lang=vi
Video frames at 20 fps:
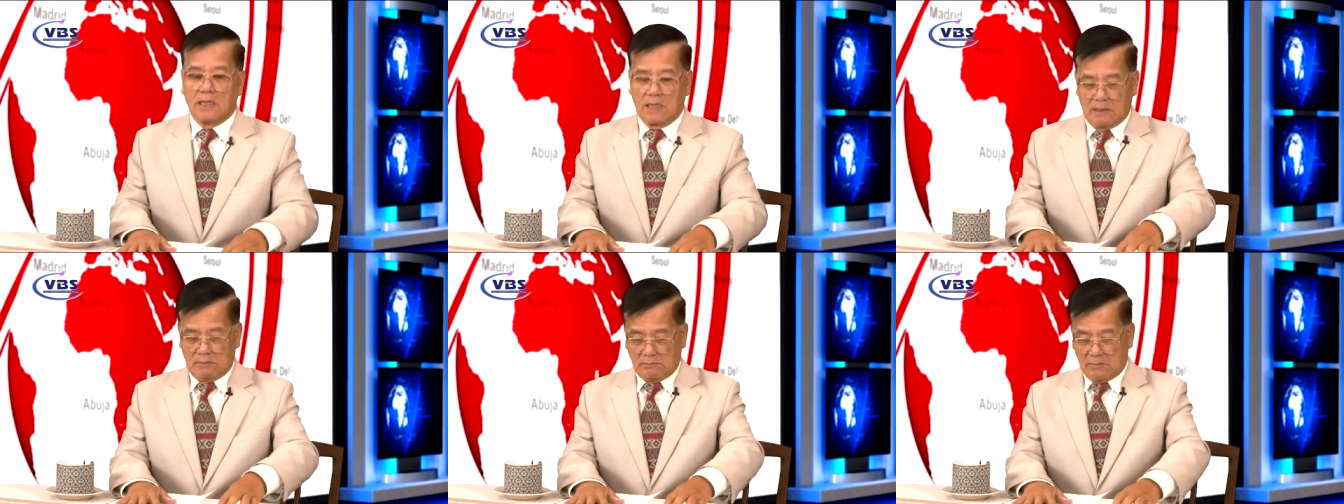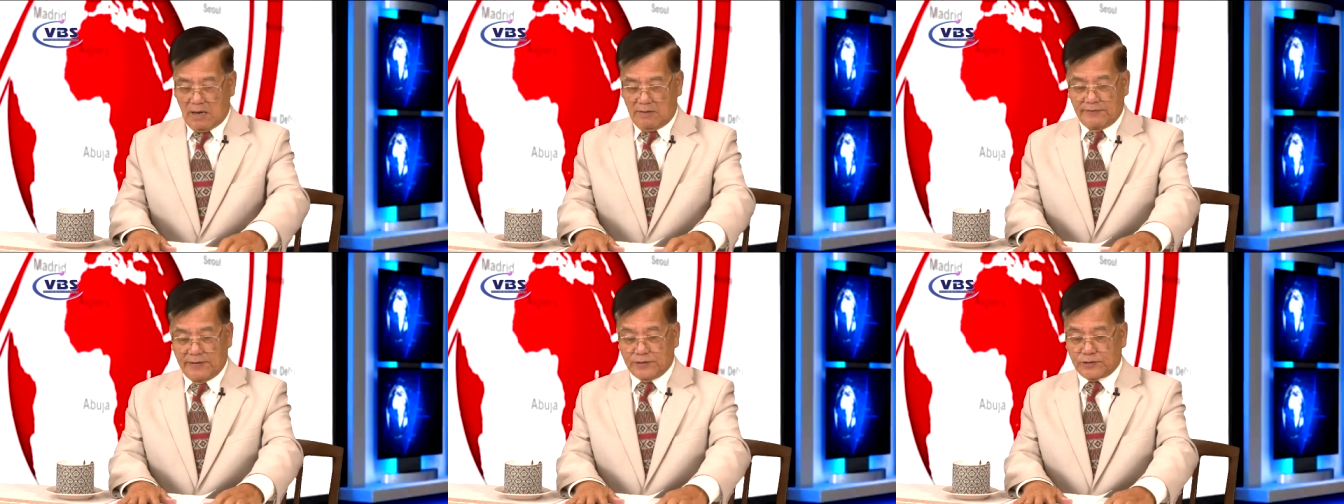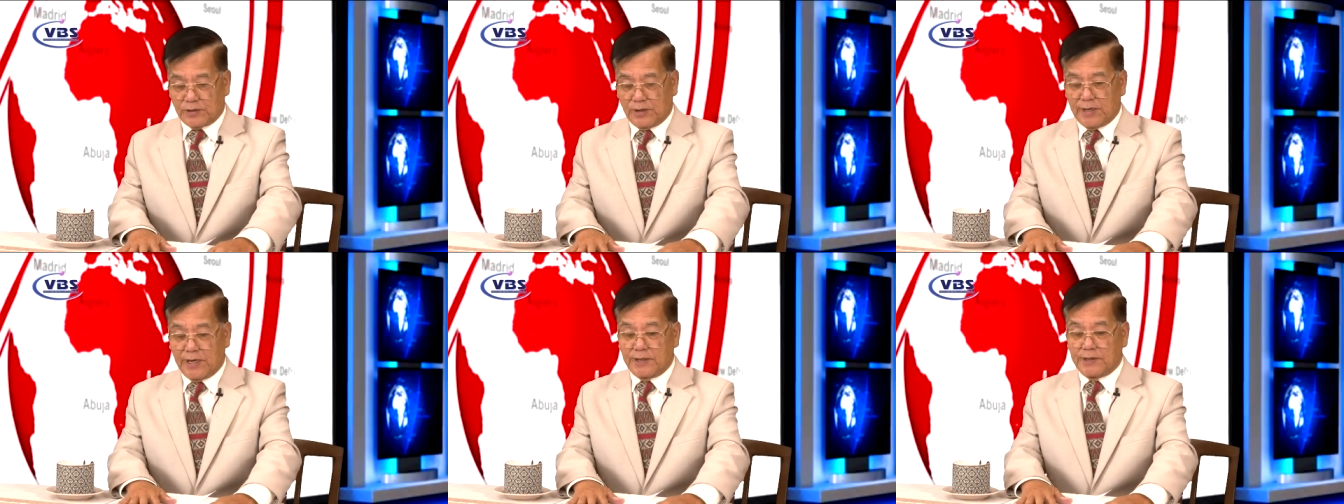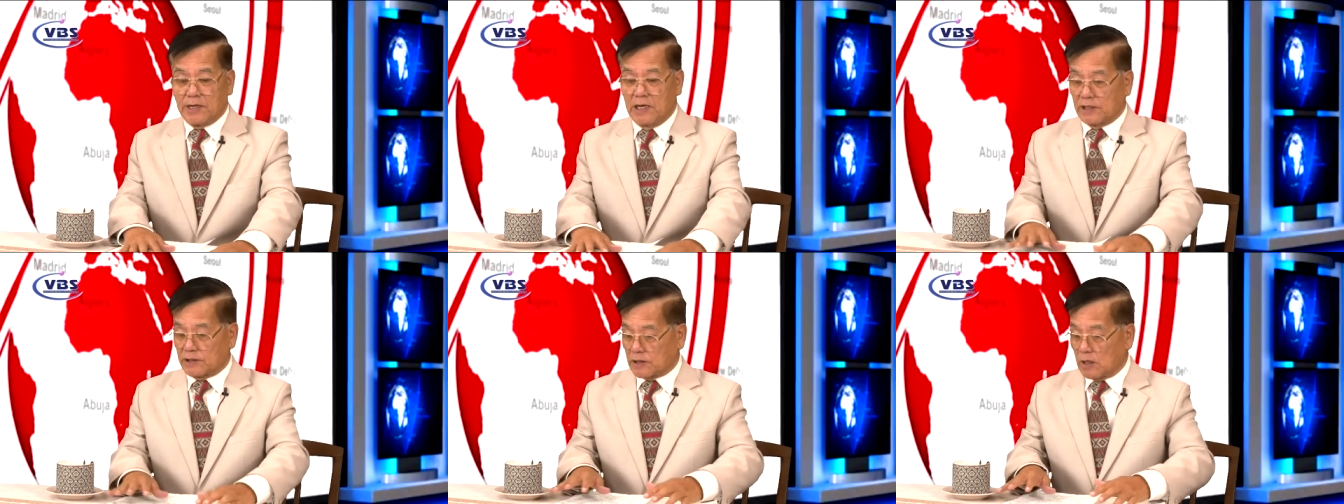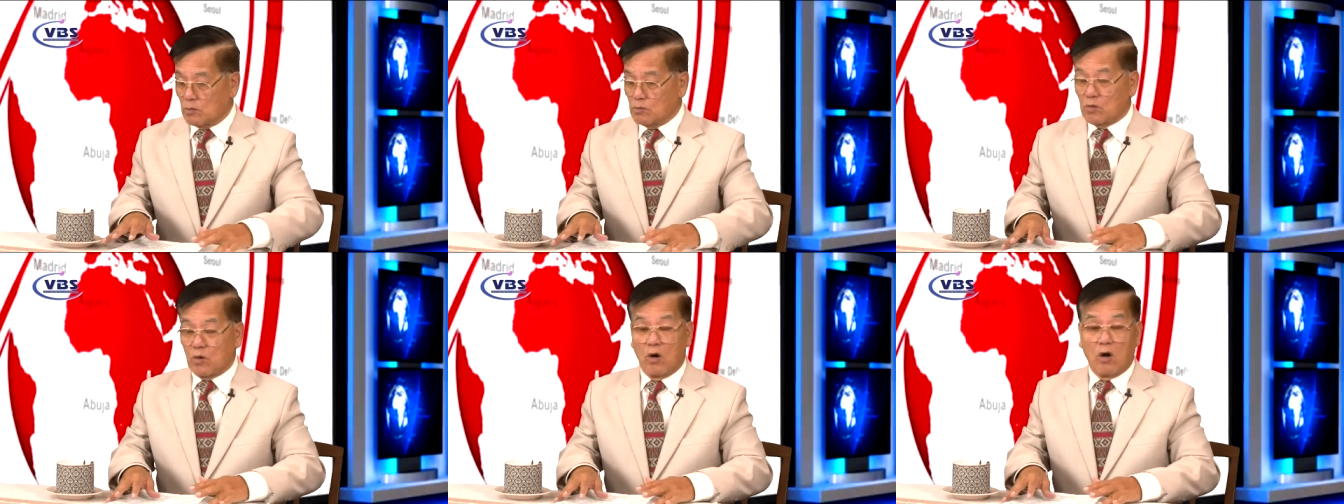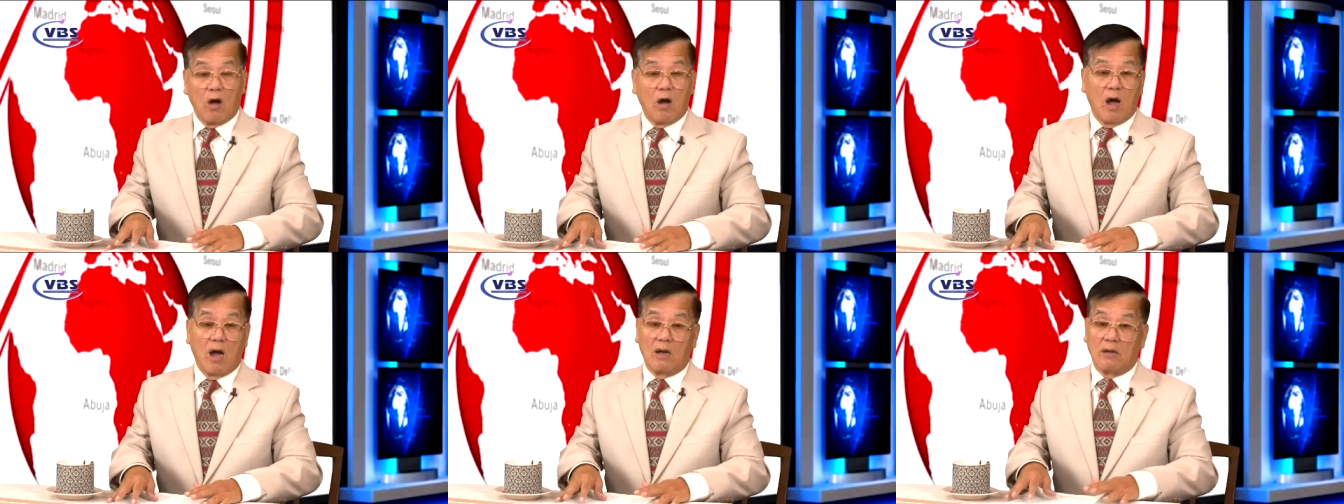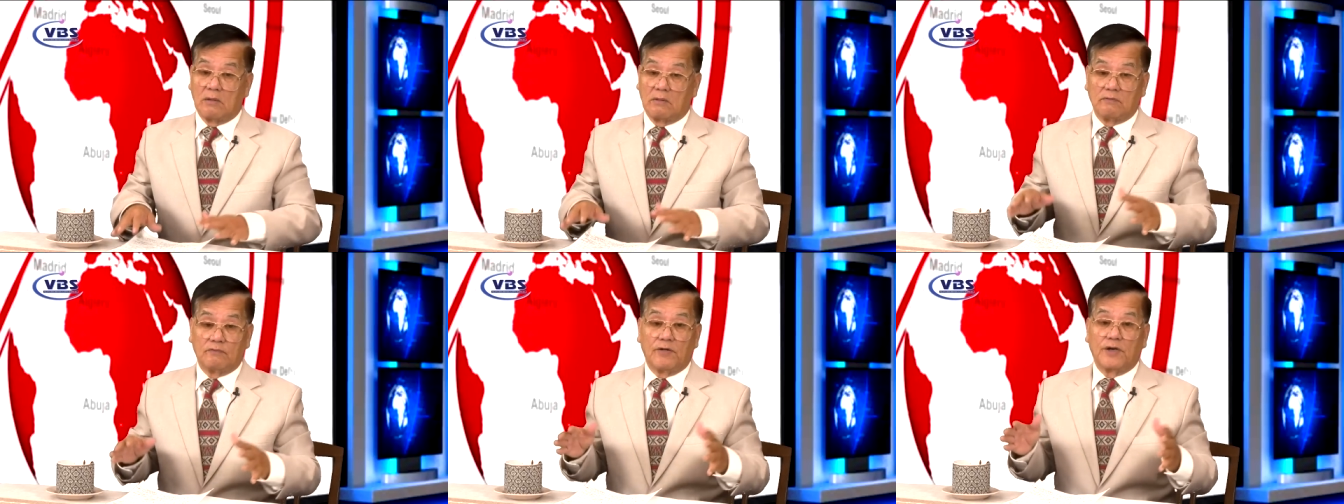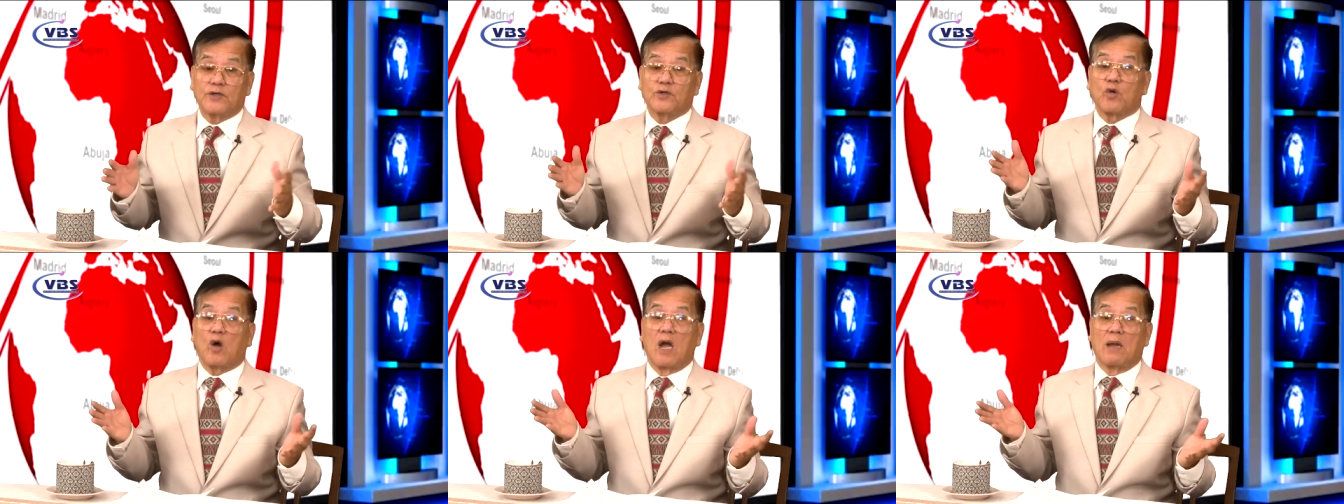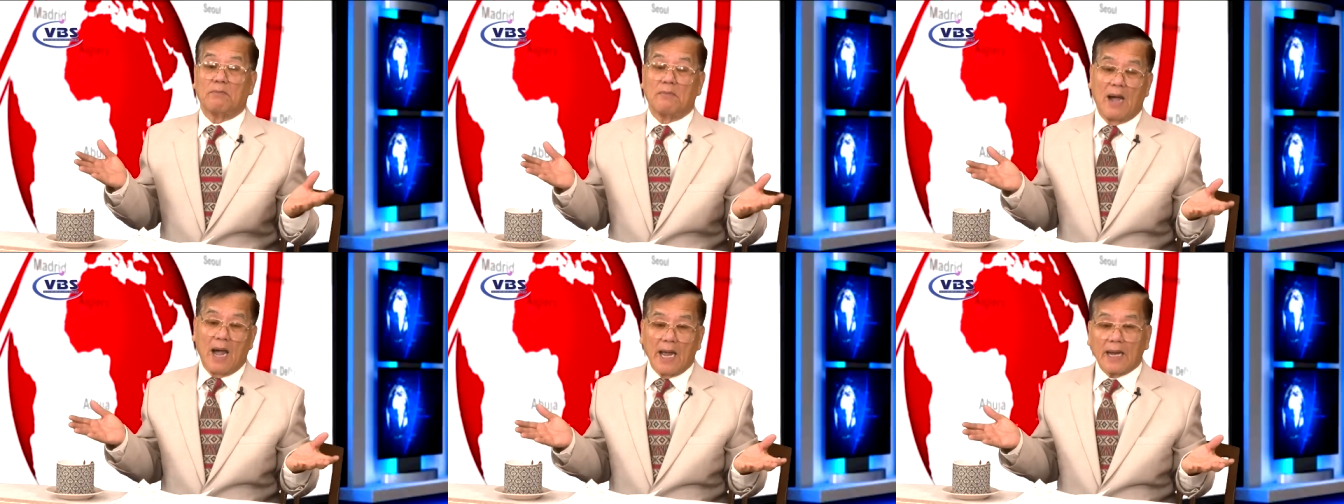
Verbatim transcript: Bởi vậy cho nên đời sống của họ vẫn thoải mái.